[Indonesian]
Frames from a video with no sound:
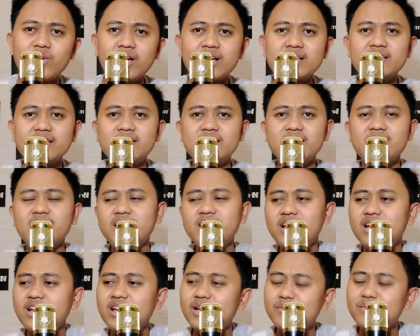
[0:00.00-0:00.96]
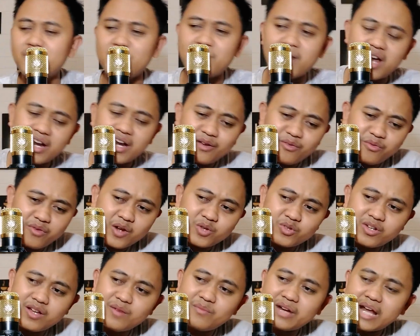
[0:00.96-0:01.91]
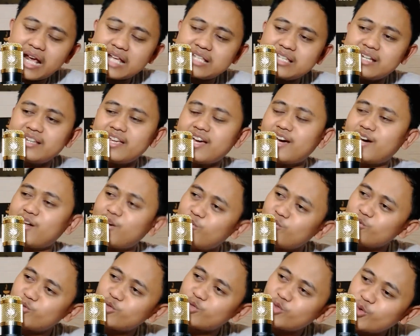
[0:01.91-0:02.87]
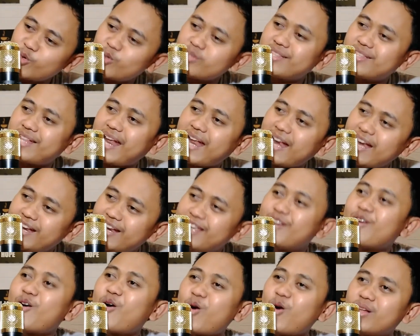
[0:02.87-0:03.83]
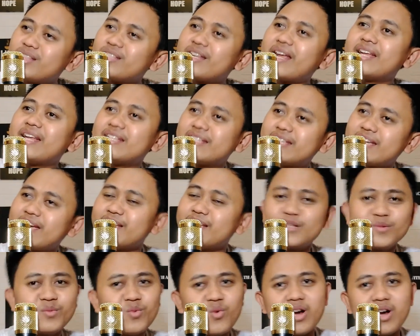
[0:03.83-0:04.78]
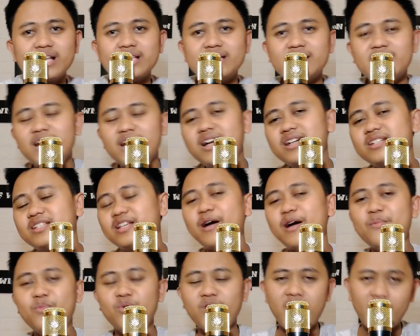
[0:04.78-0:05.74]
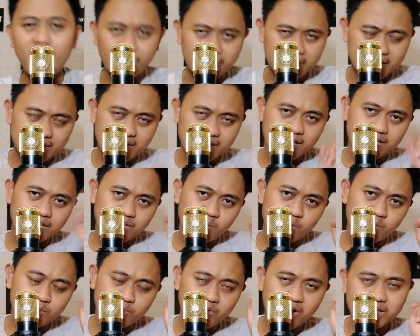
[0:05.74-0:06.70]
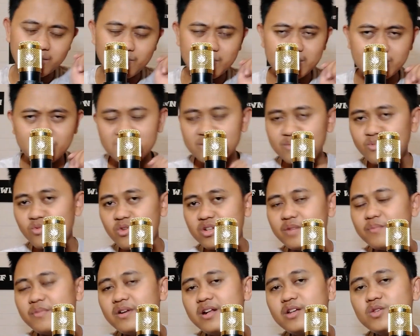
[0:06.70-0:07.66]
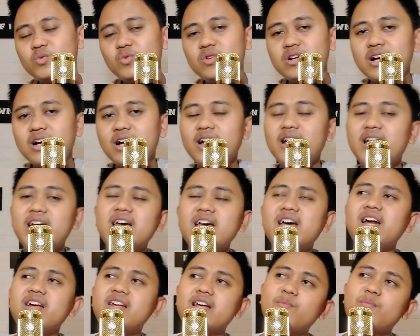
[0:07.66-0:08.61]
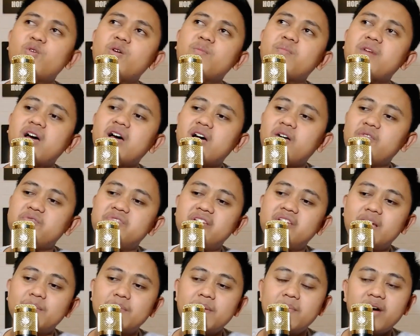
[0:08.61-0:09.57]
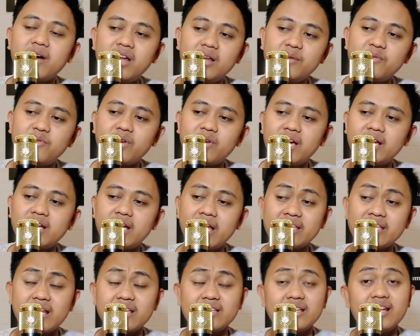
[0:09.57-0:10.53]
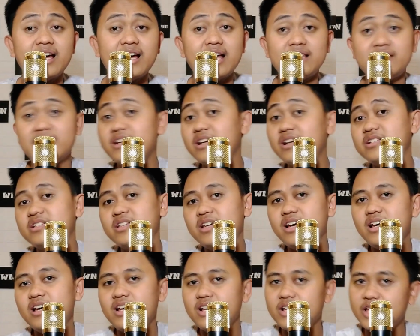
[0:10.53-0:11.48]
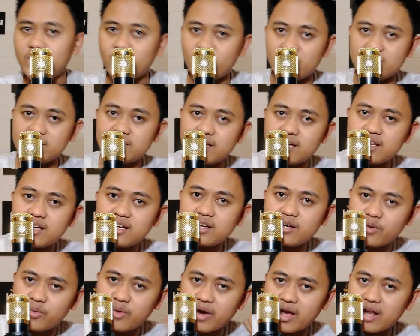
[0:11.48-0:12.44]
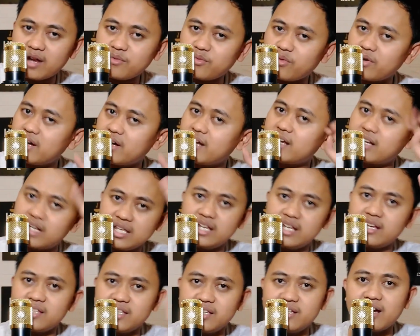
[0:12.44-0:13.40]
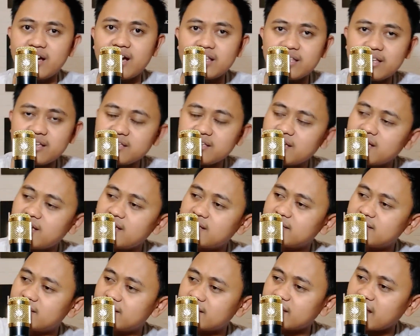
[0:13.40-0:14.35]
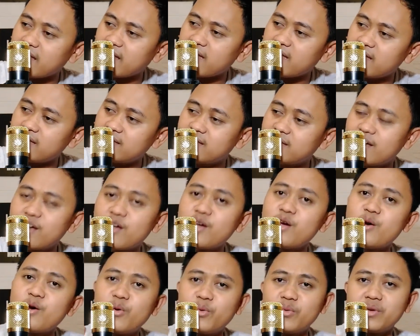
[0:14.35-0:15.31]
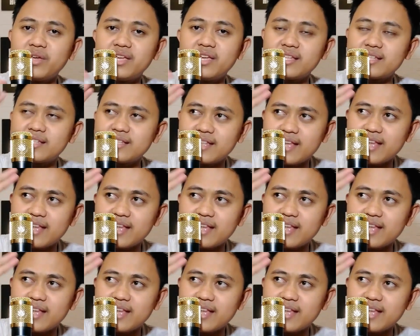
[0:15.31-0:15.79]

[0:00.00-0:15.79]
aja Babang Fans dan reaction yang lucu, trending, hot, receh Semuanya campur aduk jadi satu Semoga teman-teman semuanya pada suka Dan mohon maaf jika Babang Fans ada salah-salah kata ya guys ya Gitu aja gue Fans ingat tiga katanya Stay with